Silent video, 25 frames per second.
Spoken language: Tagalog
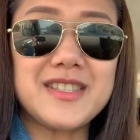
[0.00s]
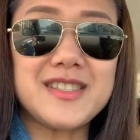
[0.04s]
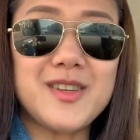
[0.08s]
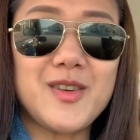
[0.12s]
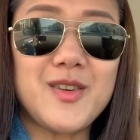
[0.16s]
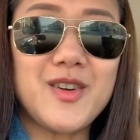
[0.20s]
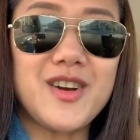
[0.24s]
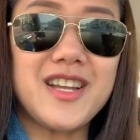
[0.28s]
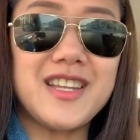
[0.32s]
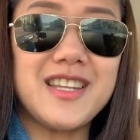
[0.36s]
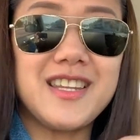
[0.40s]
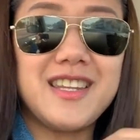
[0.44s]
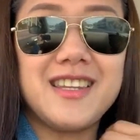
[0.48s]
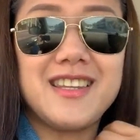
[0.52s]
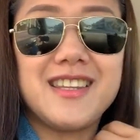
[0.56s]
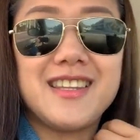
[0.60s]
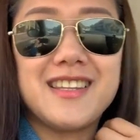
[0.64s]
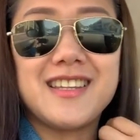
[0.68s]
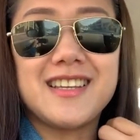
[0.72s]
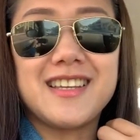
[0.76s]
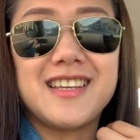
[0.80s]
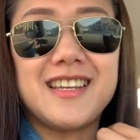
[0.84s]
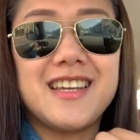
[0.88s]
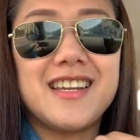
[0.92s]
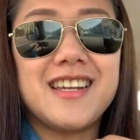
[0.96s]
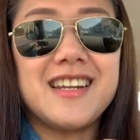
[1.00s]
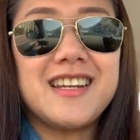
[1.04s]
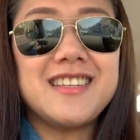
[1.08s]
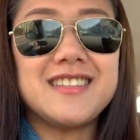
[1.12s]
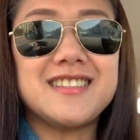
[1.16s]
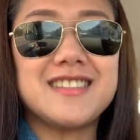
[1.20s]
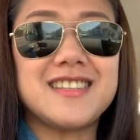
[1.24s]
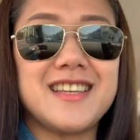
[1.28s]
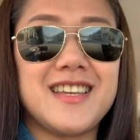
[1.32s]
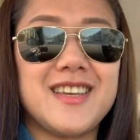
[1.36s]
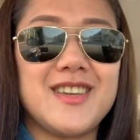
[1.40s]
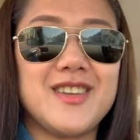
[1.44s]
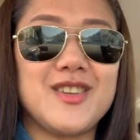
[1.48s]
ako kanina nag-week
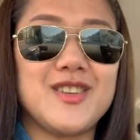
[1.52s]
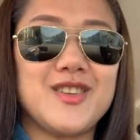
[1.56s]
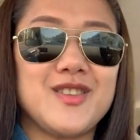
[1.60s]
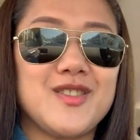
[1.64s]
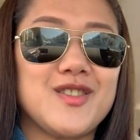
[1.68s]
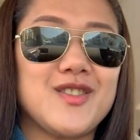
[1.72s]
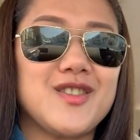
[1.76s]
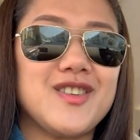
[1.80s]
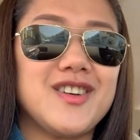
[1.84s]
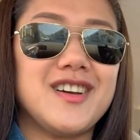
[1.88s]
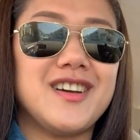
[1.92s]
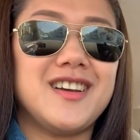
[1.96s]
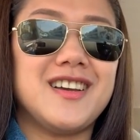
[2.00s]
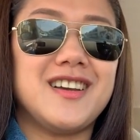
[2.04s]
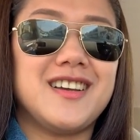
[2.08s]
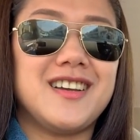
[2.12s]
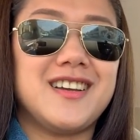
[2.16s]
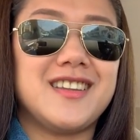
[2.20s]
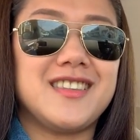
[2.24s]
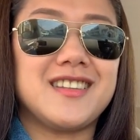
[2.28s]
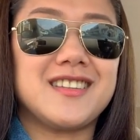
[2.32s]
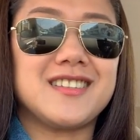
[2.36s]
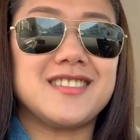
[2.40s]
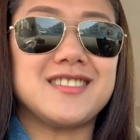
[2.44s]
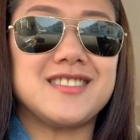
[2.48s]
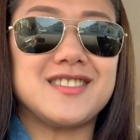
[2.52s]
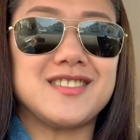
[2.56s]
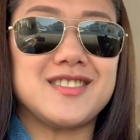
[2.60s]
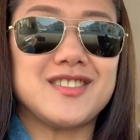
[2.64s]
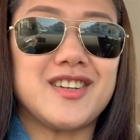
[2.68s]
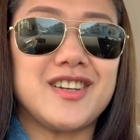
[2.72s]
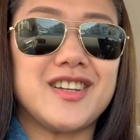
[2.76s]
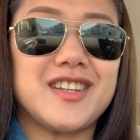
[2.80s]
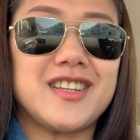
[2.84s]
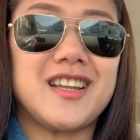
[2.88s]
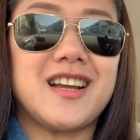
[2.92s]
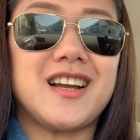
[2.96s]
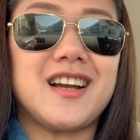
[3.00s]
sa inyo.
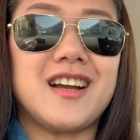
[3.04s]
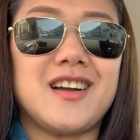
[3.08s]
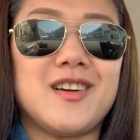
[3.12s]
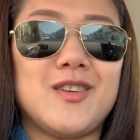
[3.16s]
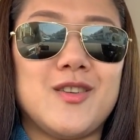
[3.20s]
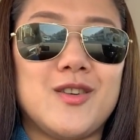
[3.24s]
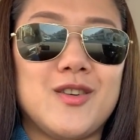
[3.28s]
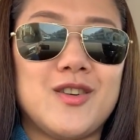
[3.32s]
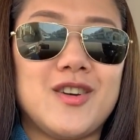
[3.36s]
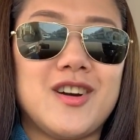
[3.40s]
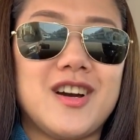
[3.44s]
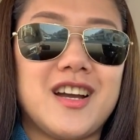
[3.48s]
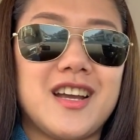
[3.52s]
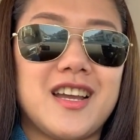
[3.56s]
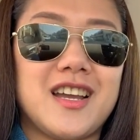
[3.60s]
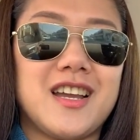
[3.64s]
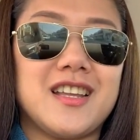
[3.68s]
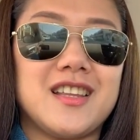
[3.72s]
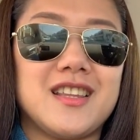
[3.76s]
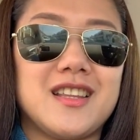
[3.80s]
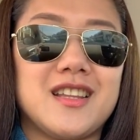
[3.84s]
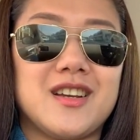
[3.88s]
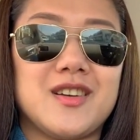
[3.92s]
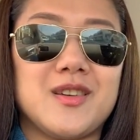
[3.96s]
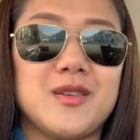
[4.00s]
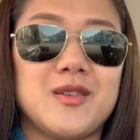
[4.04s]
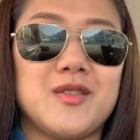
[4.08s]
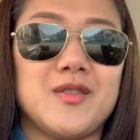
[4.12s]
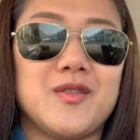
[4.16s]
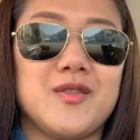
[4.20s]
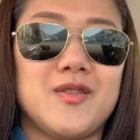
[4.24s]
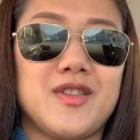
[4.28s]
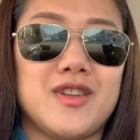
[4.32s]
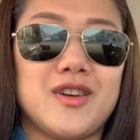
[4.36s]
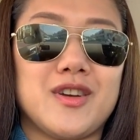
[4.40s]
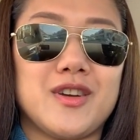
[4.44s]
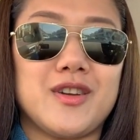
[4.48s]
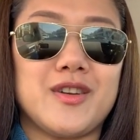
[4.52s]
Nag-start na ako agad ng
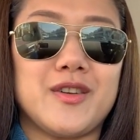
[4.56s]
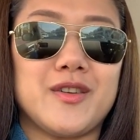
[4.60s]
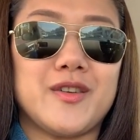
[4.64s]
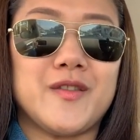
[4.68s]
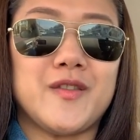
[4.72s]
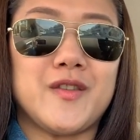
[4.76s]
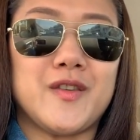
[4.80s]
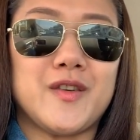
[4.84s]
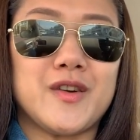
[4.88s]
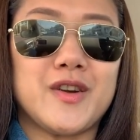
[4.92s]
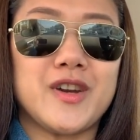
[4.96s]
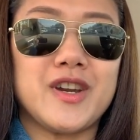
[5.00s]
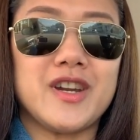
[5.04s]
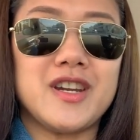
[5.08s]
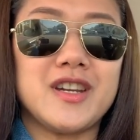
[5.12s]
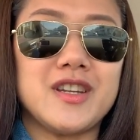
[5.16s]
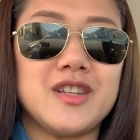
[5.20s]
vlog ko for